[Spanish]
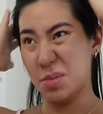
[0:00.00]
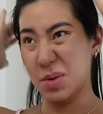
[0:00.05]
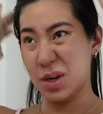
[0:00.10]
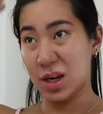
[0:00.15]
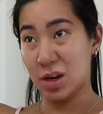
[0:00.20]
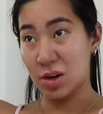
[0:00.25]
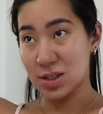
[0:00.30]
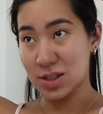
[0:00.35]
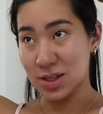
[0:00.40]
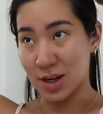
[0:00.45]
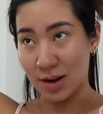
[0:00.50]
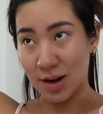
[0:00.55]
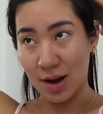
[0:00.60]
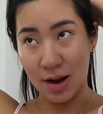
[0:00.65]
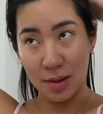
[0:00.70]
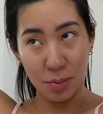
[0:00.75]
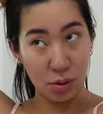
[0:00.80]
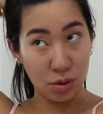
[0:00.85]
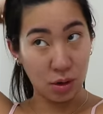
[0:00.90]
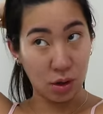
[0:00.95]
me quiero echar
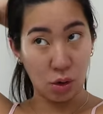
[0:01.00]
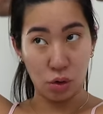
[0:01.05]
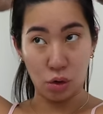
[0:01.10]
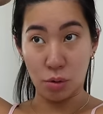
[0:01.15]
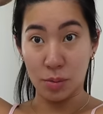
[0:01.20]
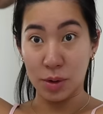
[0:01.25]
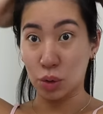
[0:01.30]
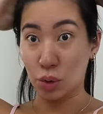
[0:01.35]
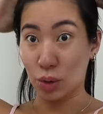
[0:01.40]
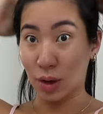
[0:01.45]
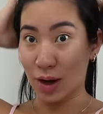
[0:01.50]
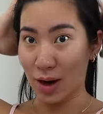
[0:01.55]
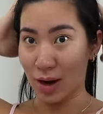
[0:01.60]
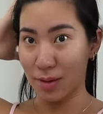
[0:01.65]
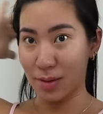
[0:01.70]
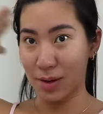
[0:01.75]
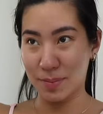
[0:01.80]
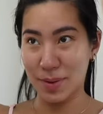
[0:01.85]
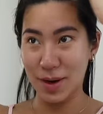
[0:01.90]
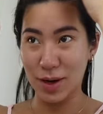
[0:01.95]
nada porque hoy no me toca
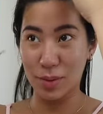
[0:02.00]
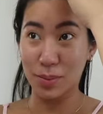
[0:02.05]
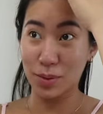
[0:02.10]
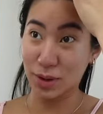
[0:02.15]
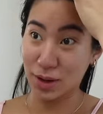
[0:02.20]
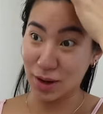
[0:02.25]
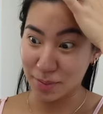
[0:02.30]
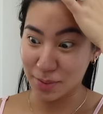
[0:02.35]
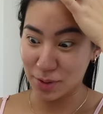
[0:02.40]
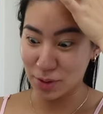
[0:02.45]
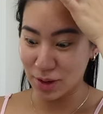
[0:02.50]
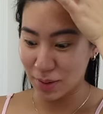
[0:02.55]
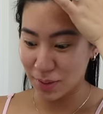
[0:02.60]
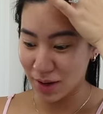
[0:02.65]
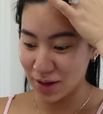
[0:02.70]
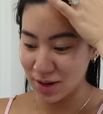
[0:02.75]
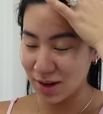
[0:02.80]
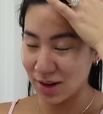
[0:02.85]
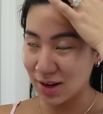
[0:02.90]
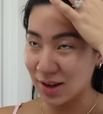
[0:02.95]
lavarme el pelo porque ya me lo lavé
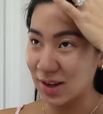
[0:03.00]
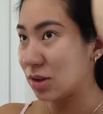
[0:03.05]
ayer.